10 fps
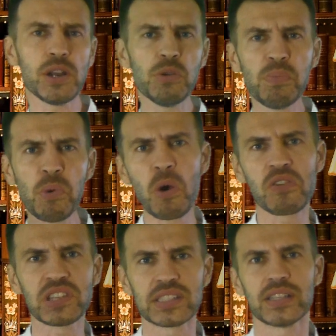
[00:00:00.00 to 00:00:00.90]

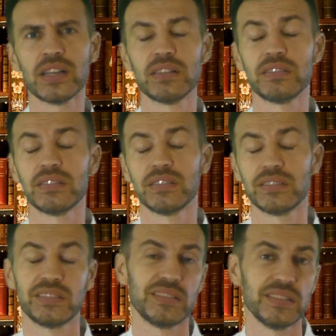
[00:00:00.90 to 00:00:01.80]
любовница!»
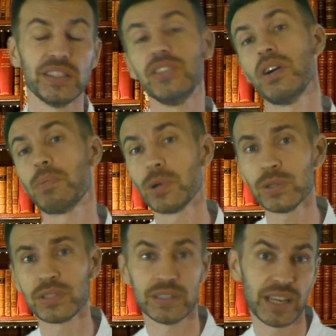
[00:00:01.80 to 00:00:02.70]
«Не
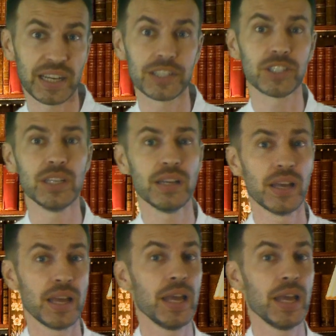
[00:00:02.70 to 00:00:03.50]
вопрос, докажи»,